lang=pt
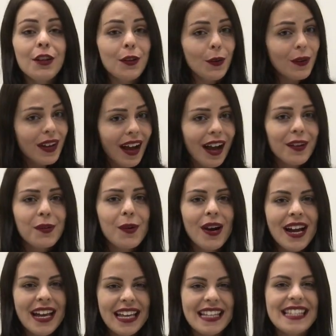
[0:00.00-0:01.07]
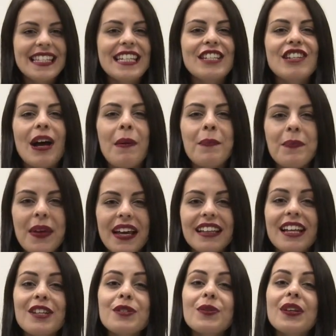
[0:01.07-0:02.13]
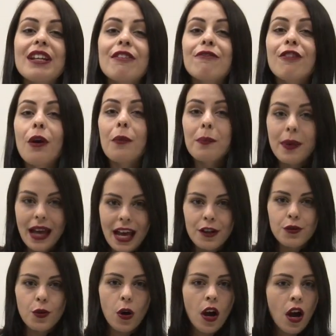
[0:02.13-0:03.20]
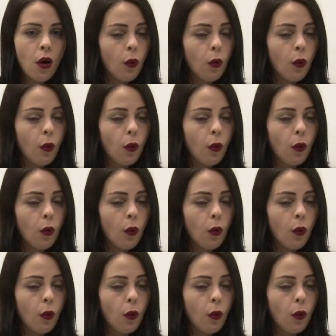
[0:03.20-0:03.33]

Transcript: e o cargo exige apenas o nível médio.